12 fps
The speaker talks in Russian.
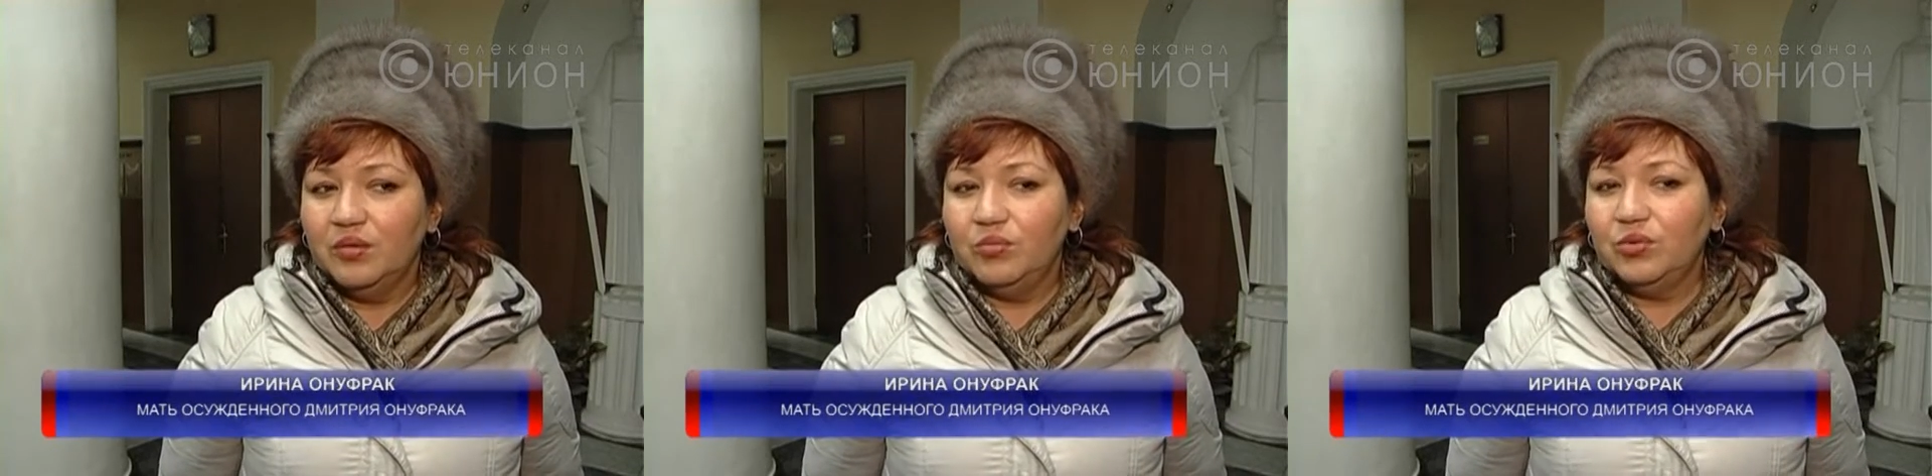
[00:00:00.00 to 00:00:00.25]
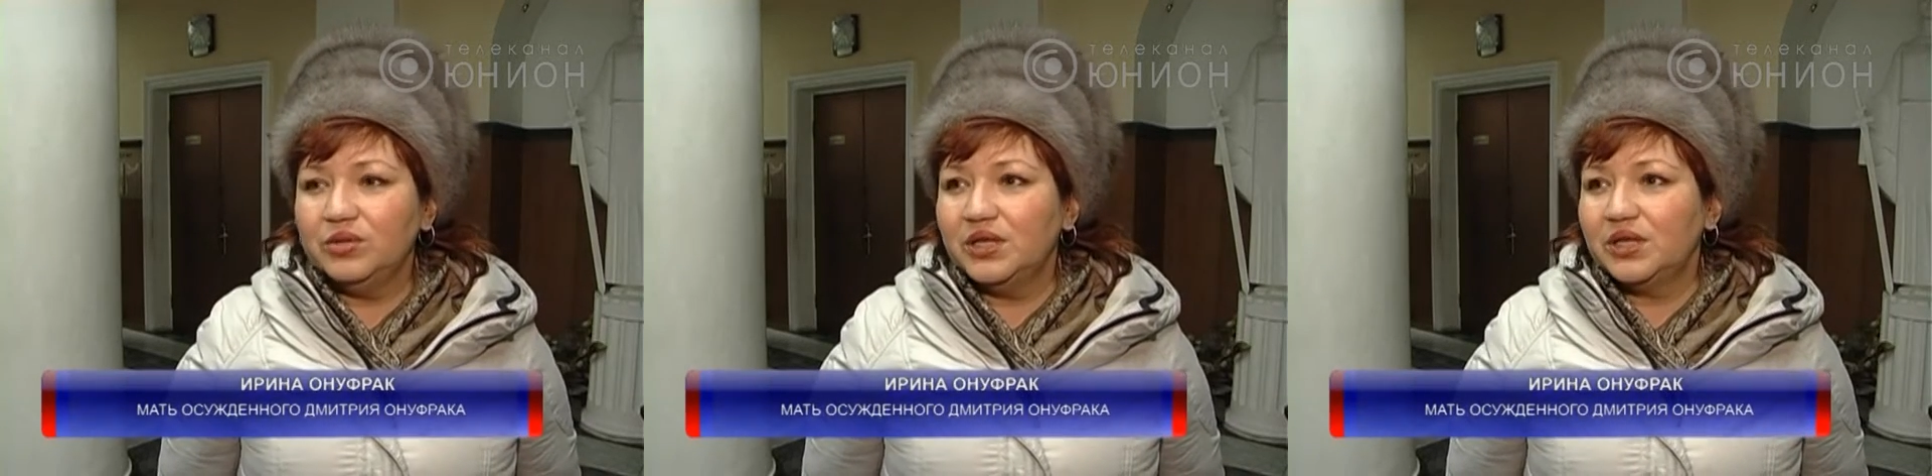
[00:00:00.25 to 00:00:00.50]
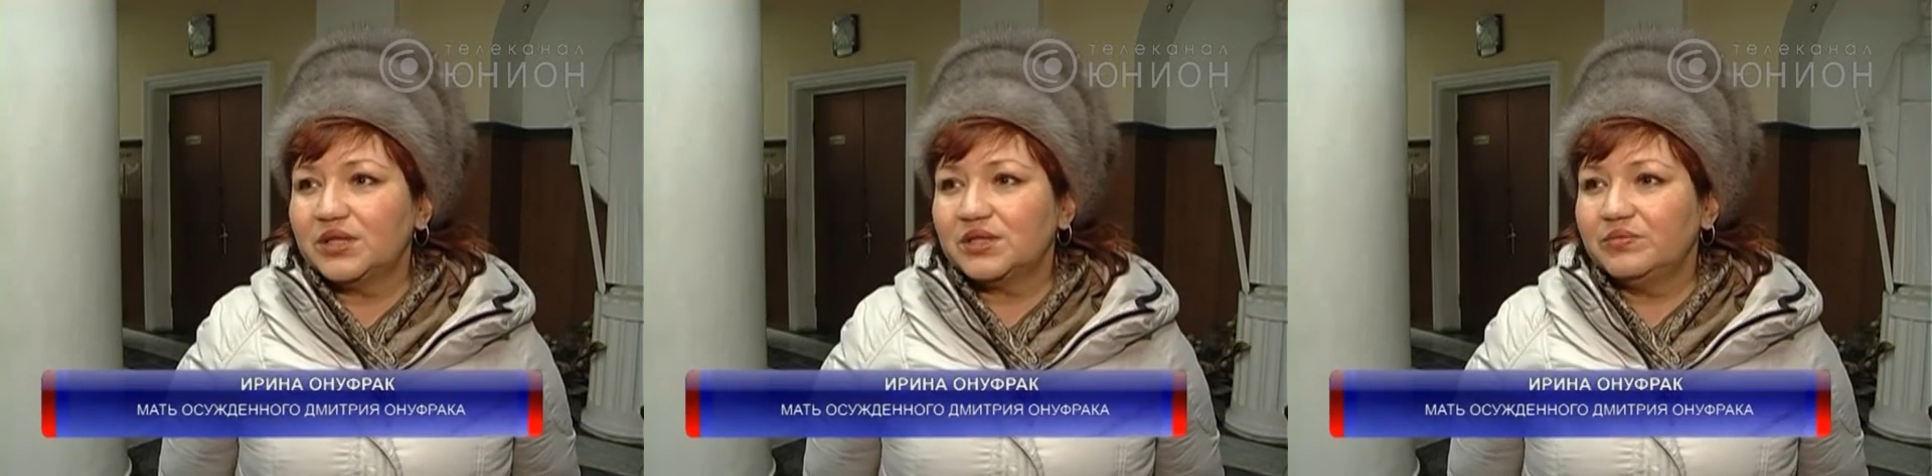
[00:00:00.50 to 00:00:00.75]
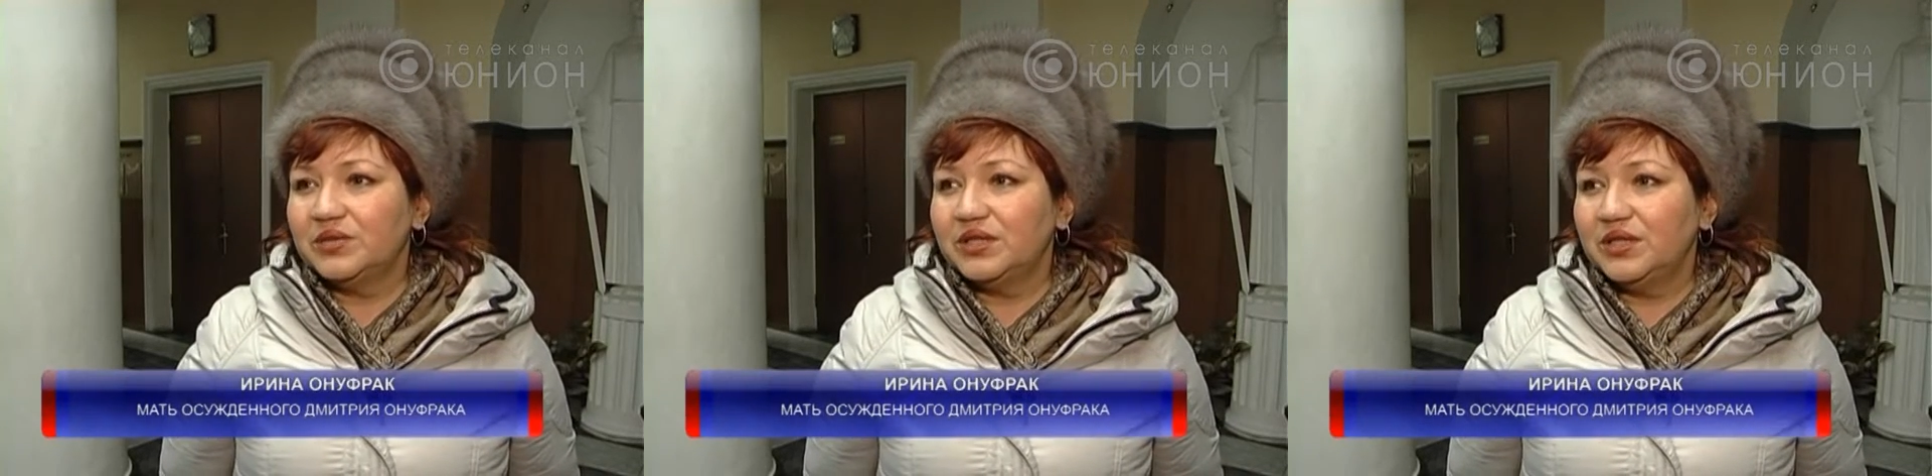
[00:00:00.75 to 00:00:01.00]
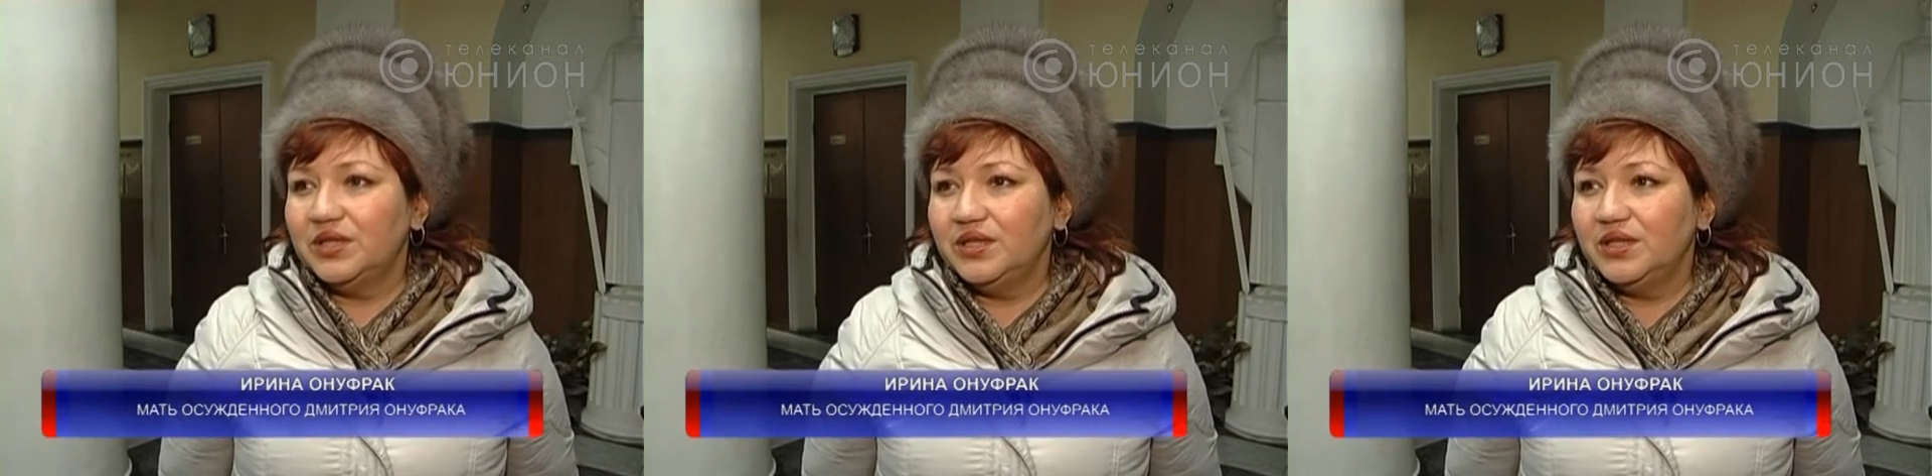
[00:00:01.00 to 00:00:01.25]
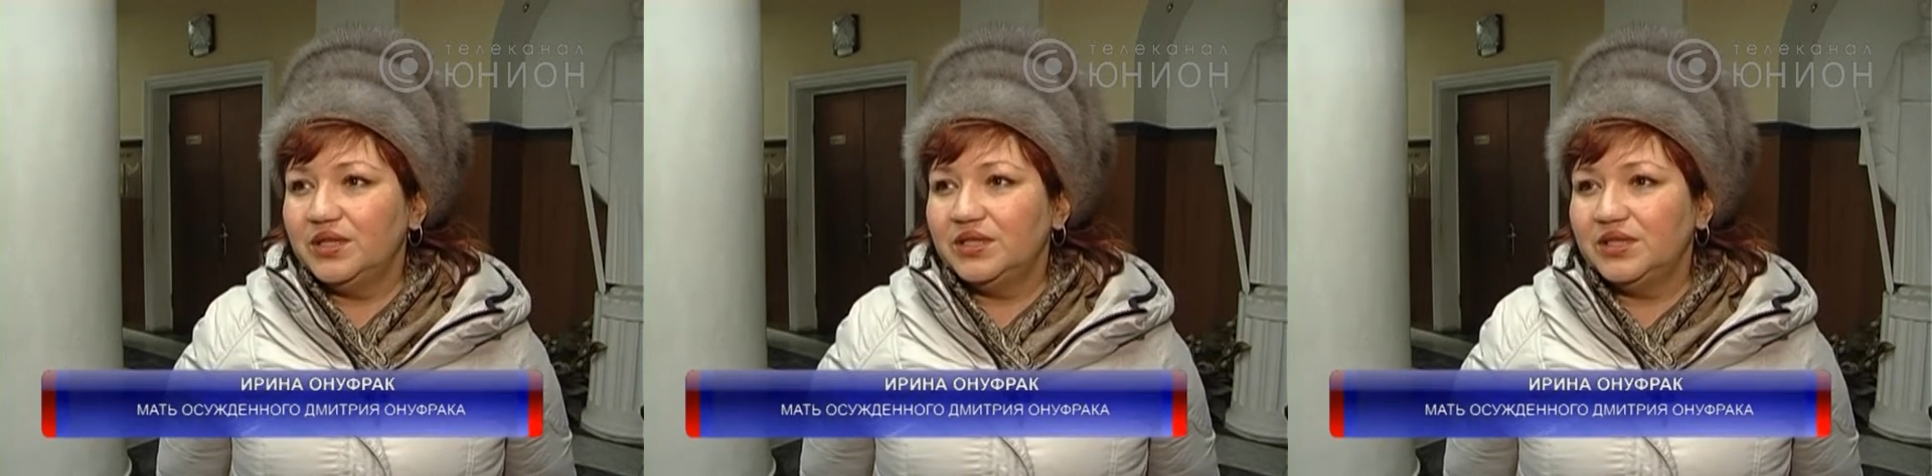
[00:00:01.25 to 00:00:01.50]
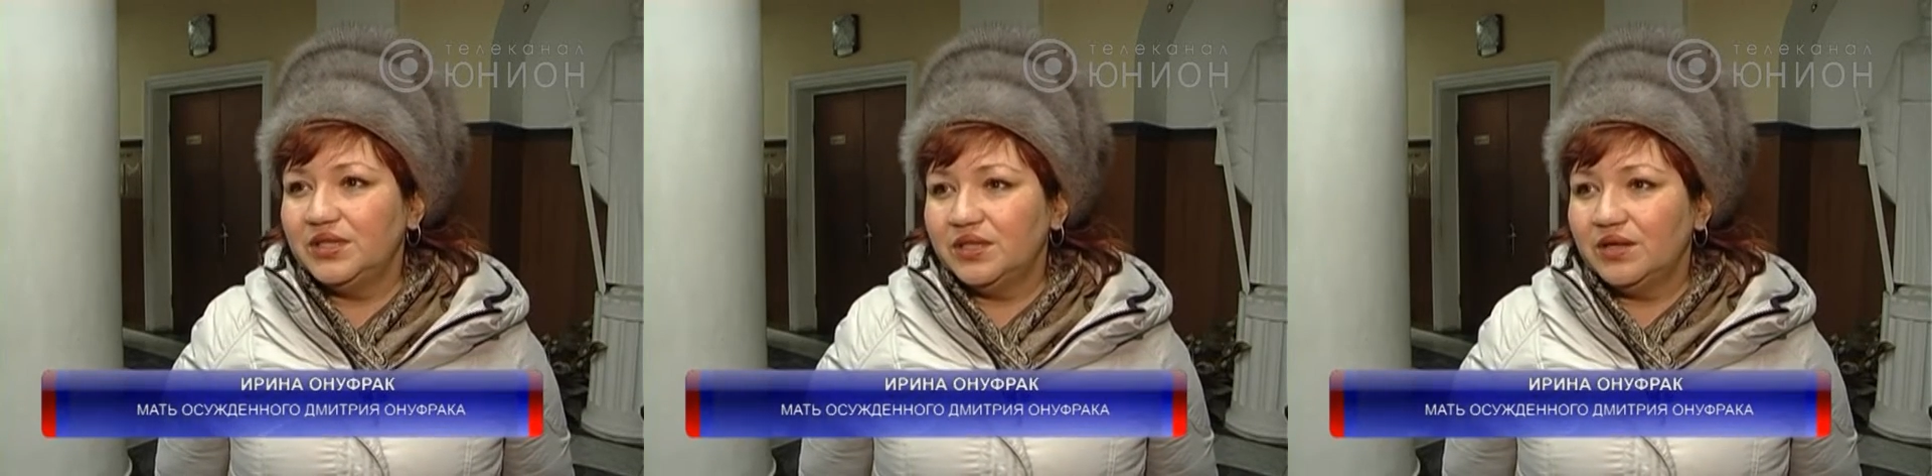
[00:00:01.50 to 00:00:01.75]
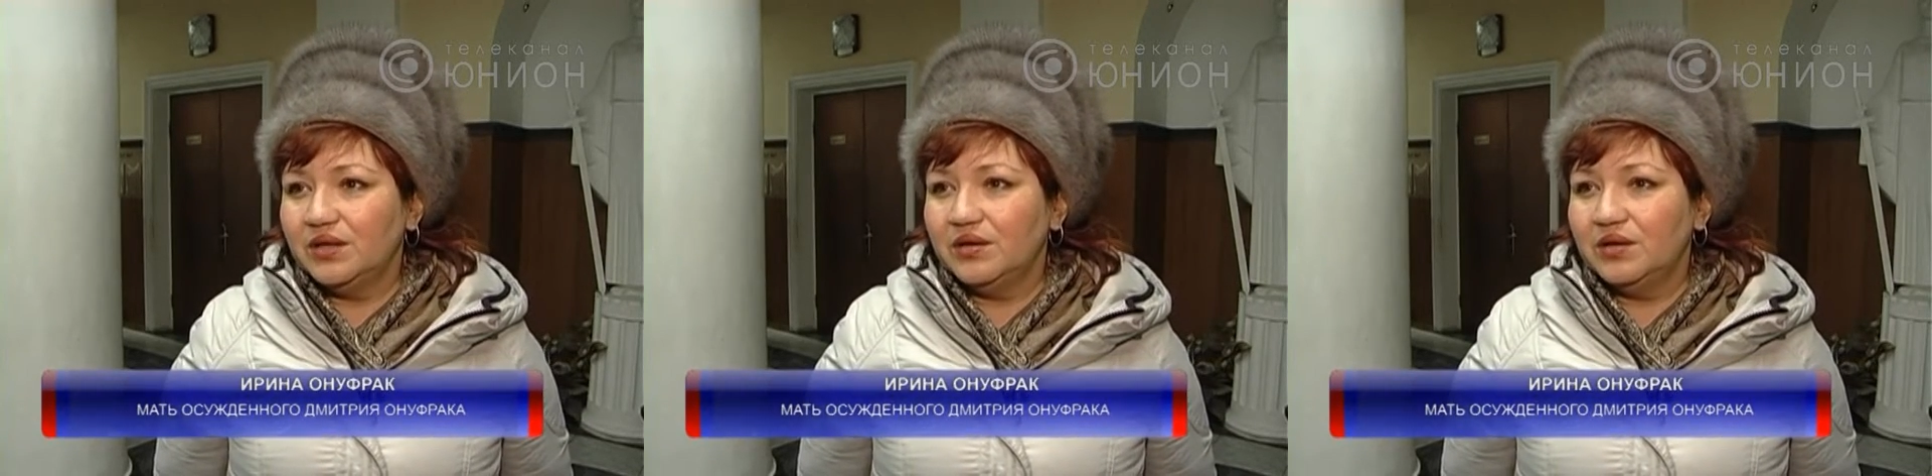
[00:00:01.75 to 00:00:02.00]
полное рассмотрение
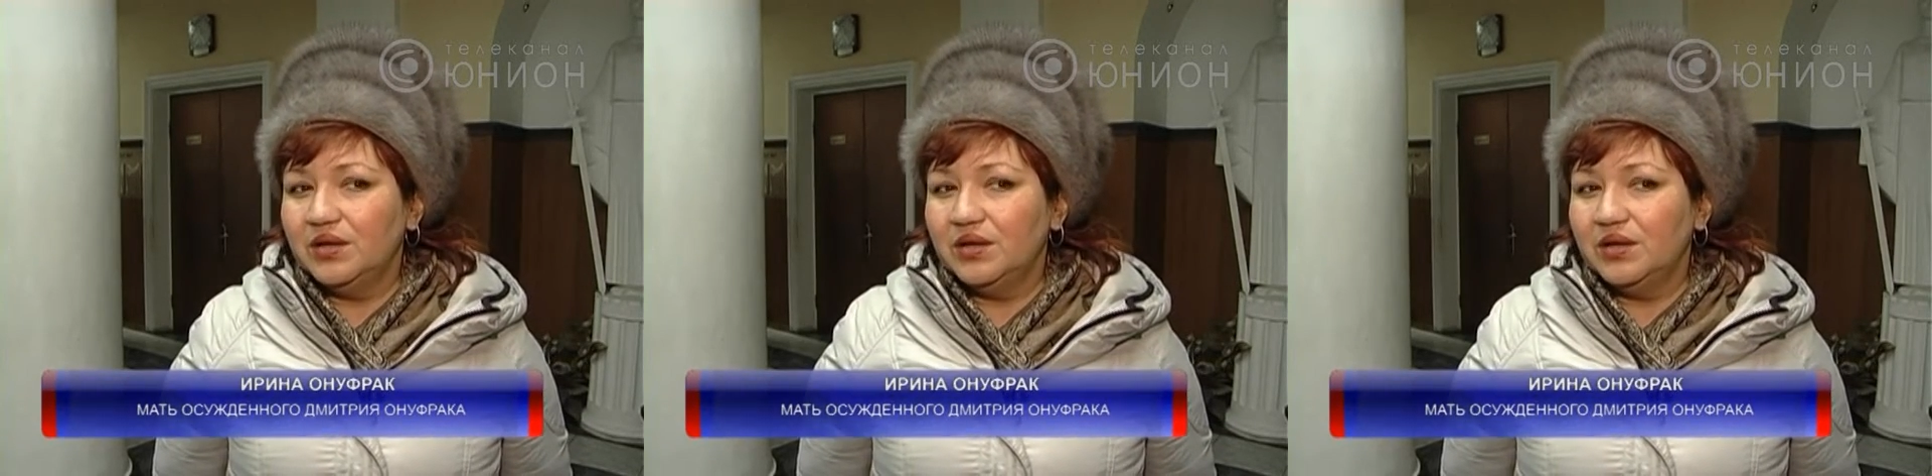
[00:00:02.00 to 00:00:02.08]
дела